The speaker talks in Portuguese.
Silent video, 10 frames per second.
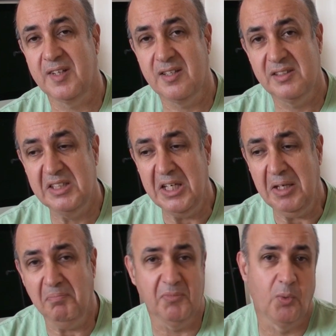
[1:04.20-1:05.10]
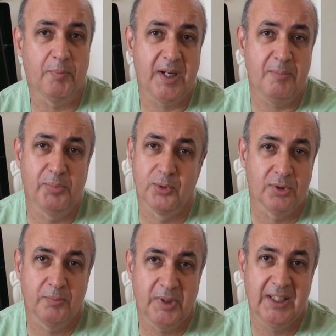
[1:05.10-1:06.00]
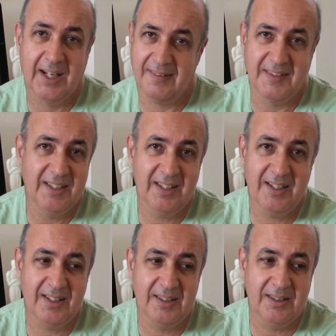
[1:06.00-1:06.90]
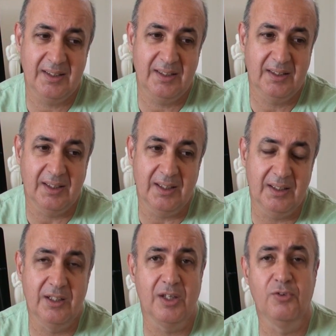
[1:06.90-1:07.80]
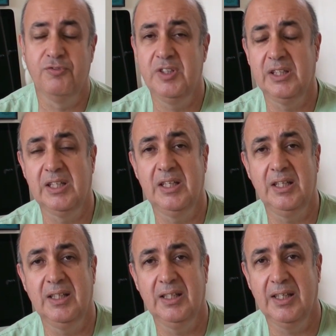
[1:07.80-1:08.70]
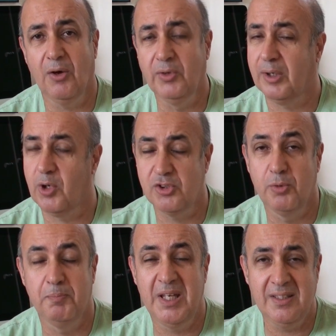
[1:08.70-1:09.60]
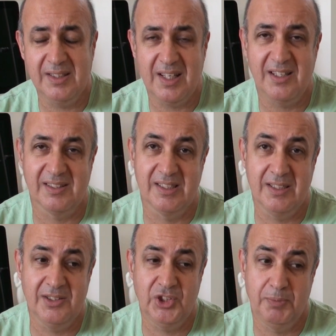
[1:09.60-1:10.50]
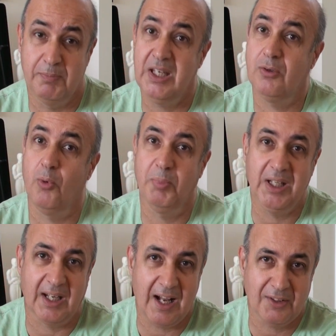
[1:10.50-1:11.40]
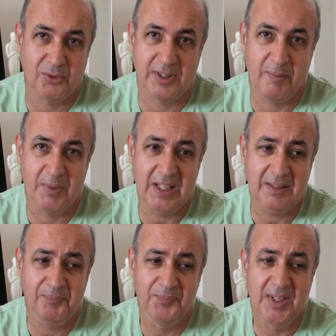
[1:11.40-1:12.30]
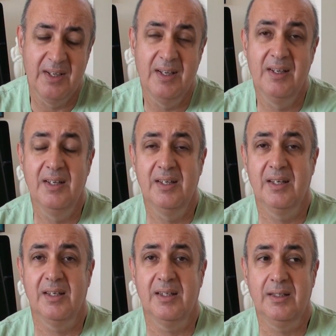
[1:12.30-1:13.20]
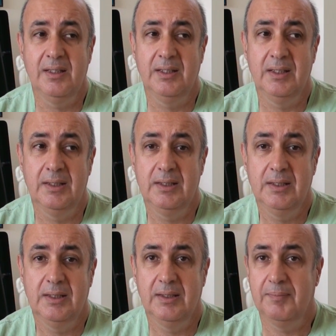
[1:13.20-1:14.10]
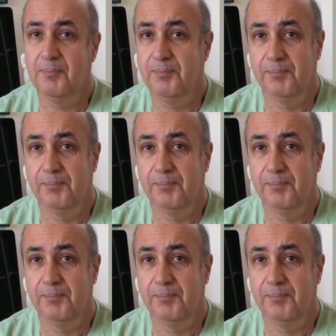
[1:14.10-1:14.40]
3D, comprei por brincadeira e, e, eu vi que é um negócio bem interessante, bem complicado também e